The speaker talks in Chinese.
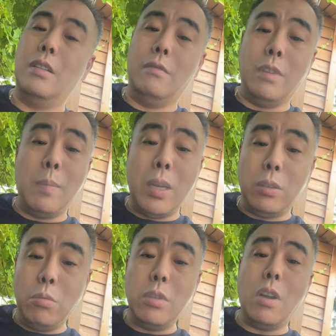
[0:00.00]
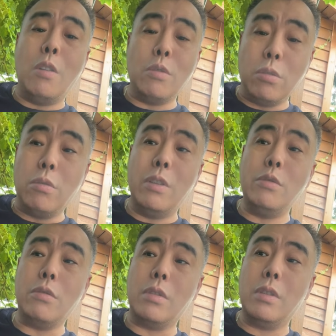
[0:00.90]
为嘛都是奥运冠
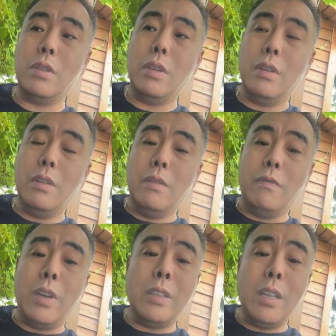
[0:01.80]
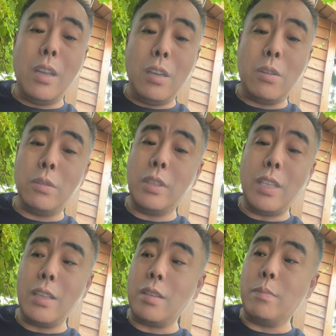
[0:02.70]
军，王楠两口这
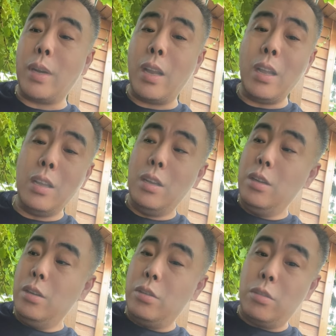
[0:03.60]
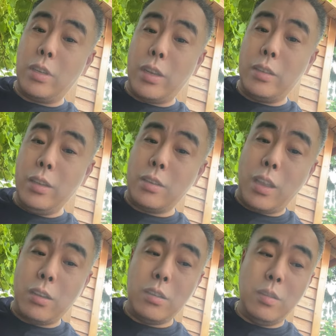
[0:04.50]
大金牌只给这
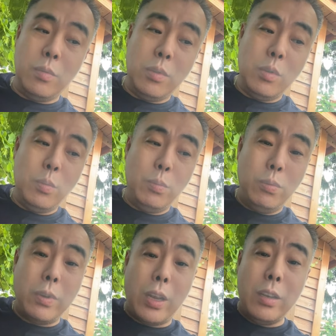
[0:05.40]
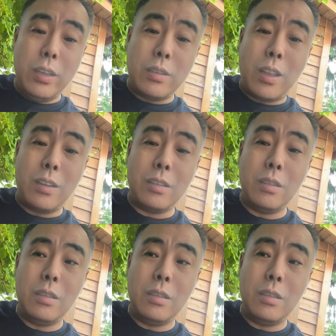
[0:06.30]
三个，不给那三个，